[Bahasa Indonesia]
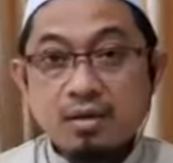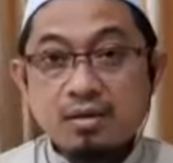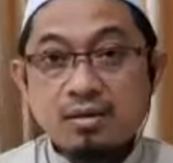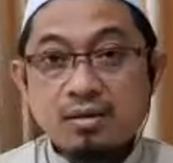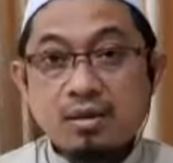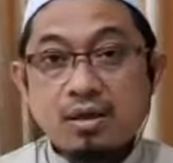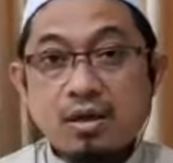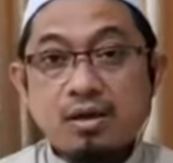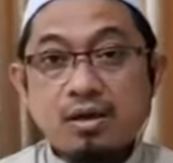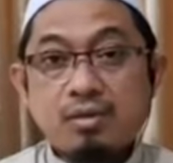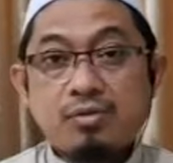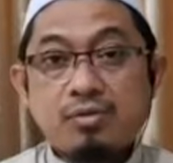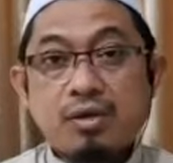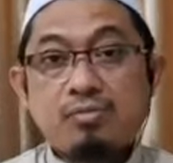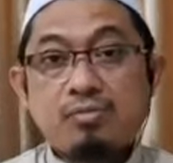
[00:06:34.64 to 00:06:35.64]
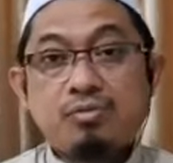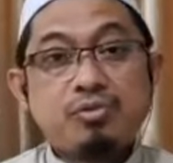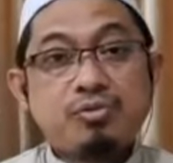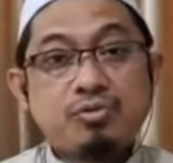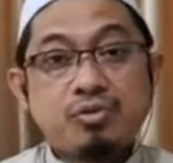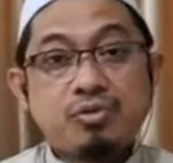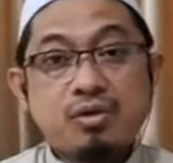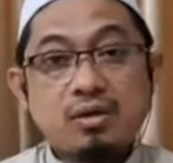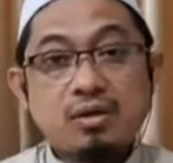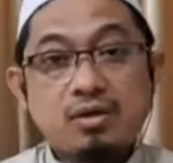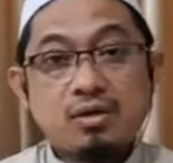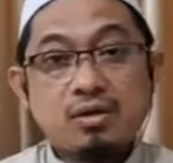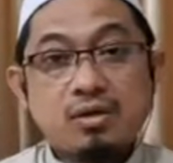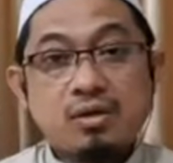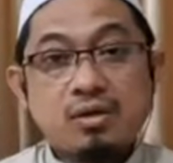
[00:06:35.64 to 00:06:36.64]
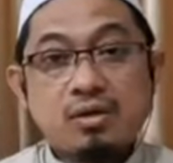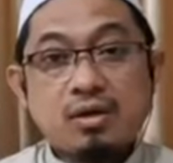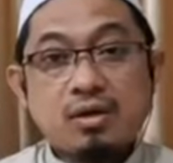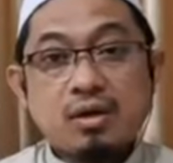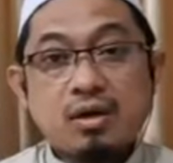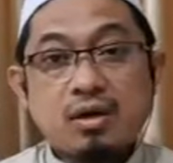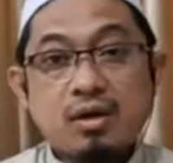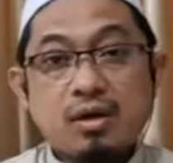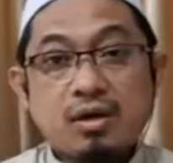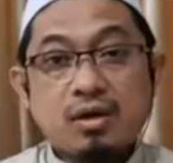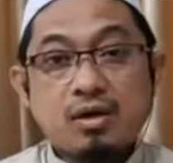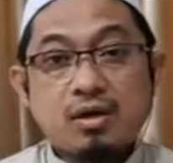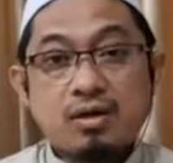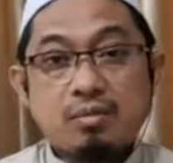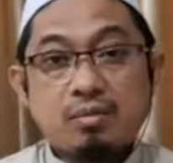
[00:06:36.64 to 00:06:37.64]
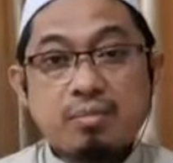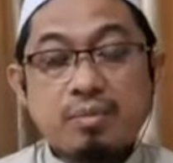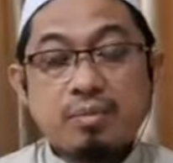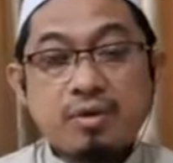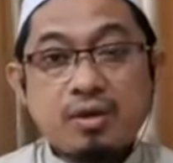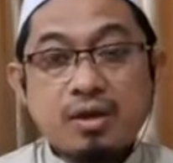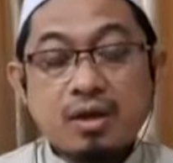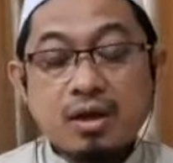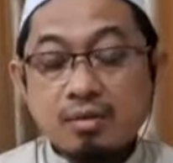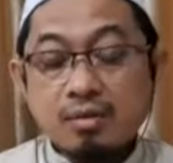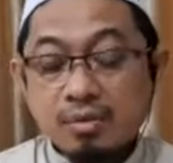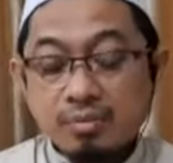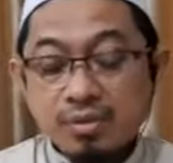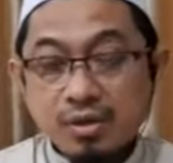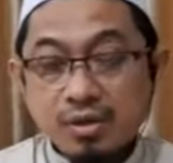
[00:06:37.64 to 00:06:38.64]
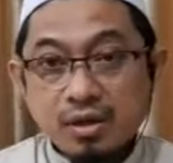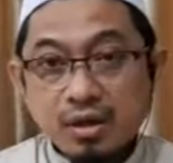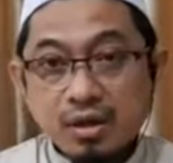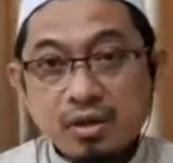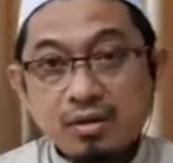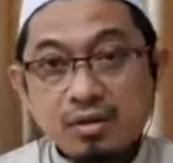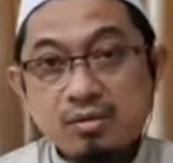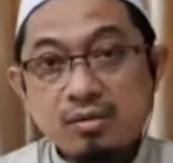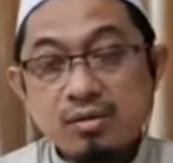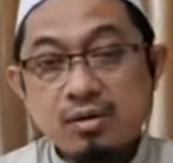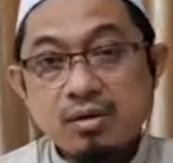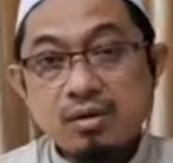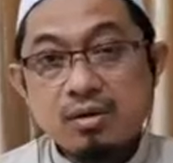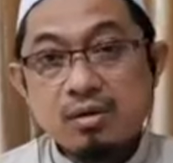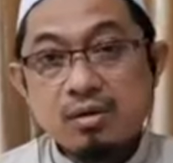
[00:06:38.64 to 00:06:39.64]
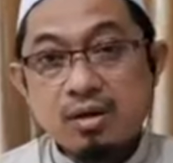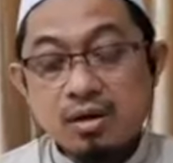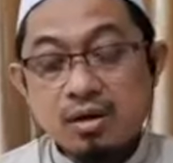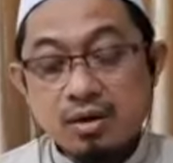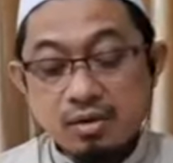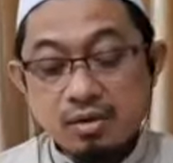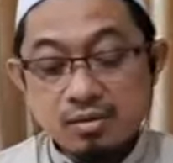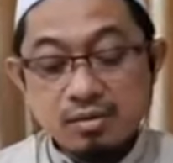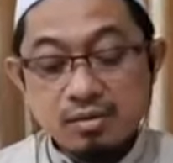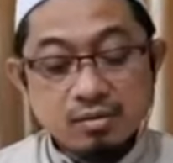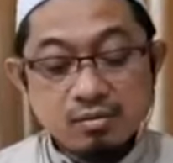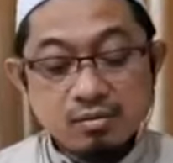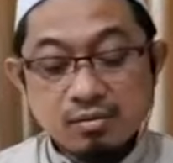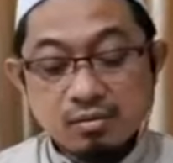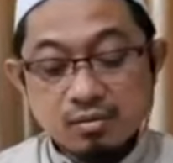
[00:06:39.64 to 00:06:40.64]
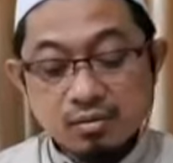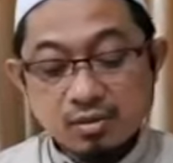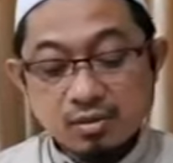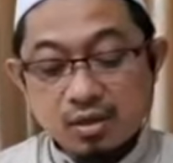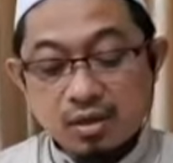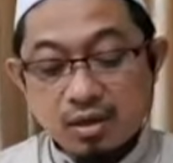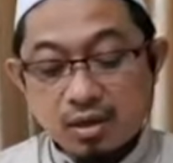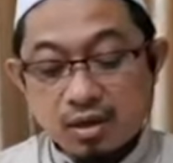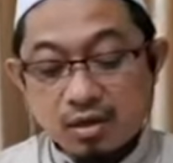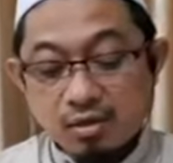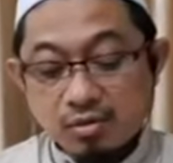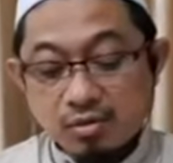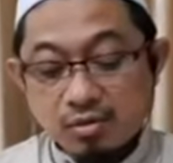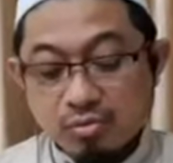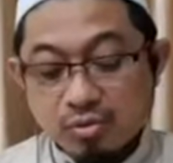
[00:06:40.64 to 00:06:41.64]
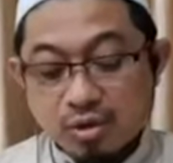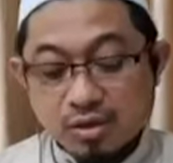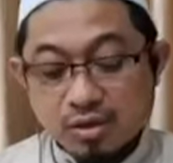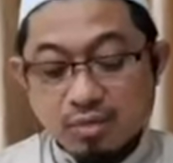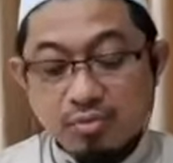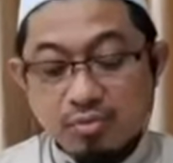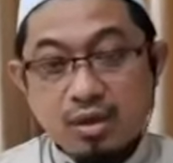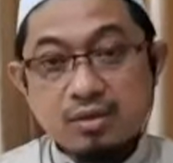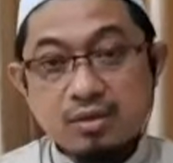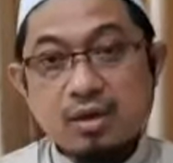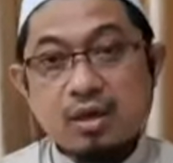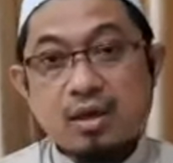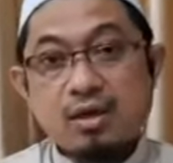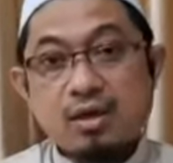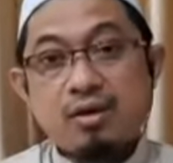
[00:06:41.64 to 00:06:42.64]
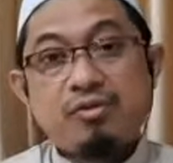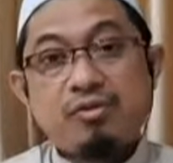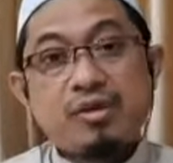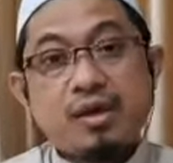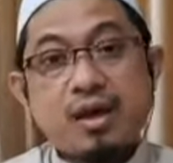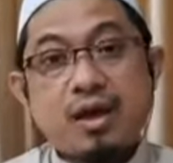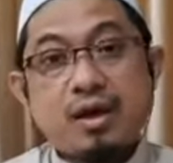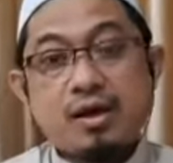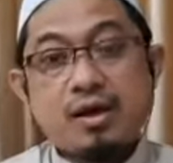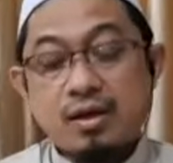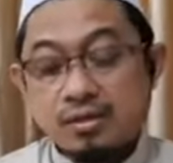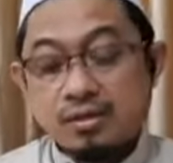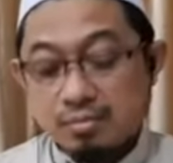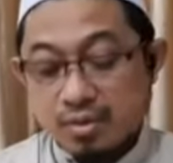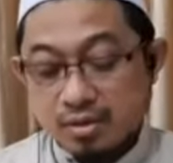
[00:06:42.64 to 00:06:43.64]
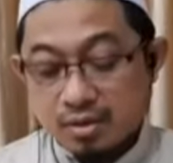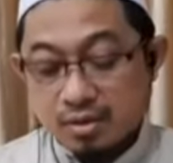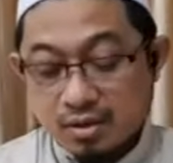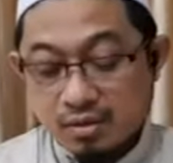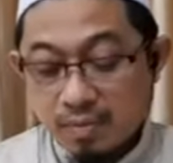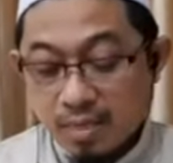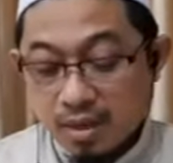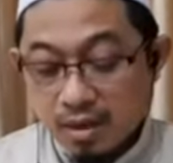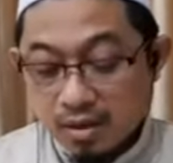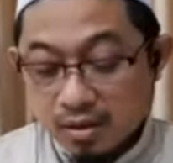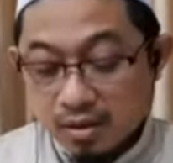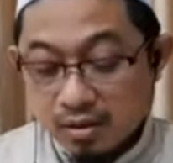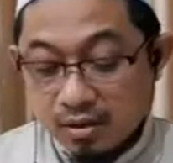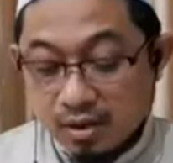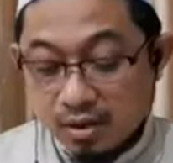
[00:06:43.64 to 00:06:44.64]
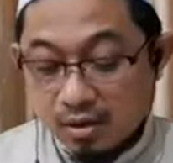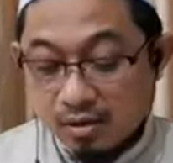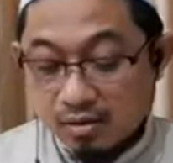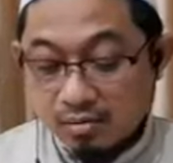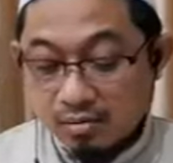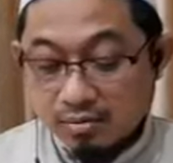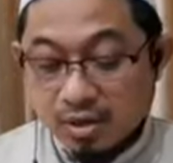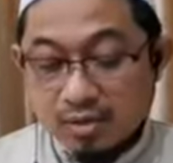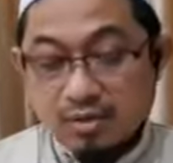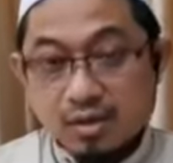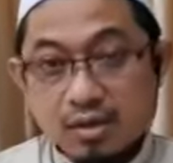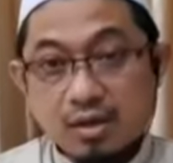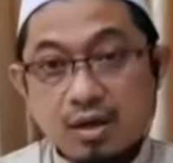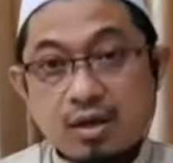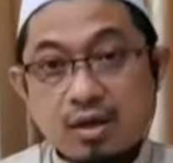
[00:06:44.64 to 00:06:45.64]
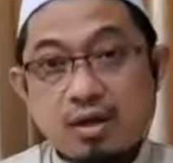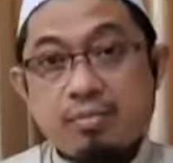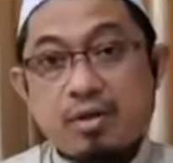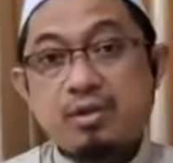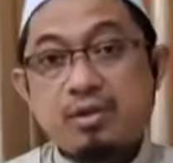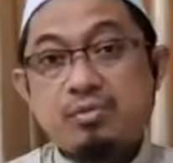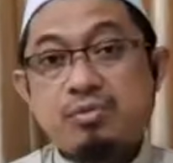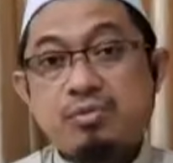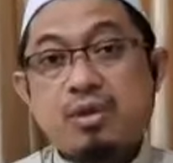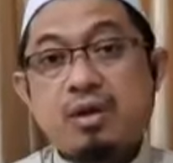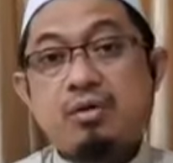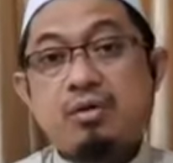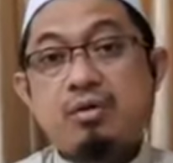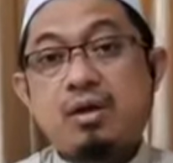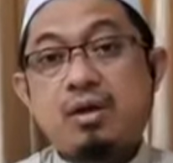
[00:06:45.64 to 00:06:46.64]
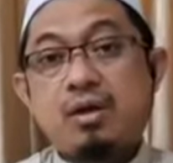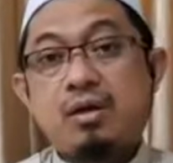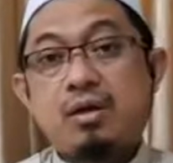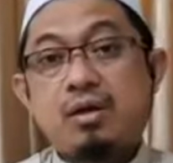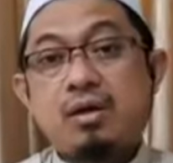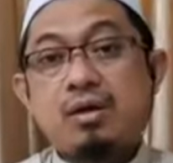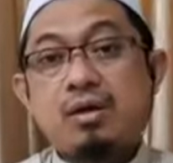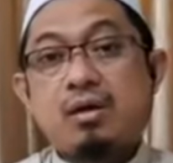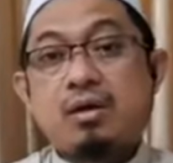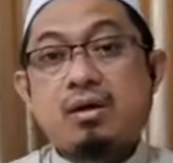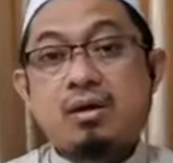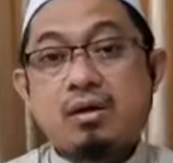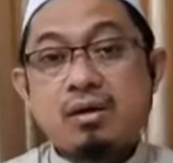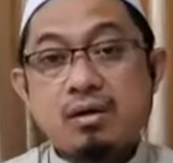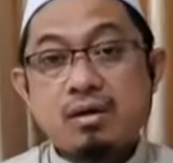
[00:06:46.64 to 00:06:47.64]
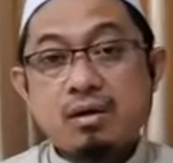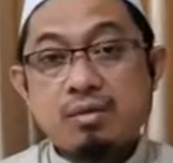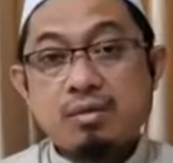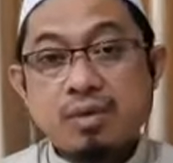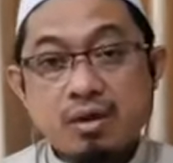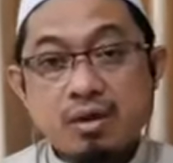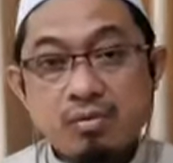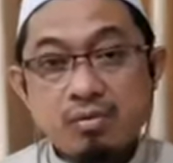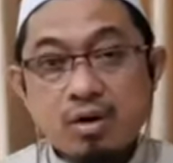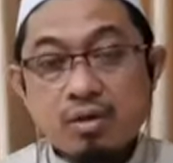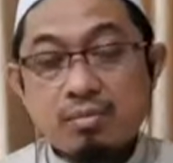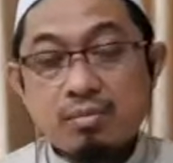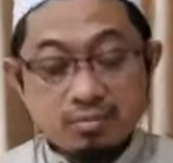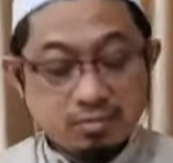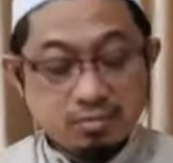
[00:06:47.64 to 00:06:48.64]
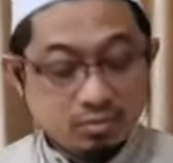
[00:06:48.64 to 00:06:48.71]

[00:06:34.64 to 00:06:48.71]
sehingga kemudian muncul ya, pemikiran-pemikiran yang saya kira itu hanya berdasarkan logika akal semata, tidak berdasarkan apa yang disebutkan oleh eh, para ulama.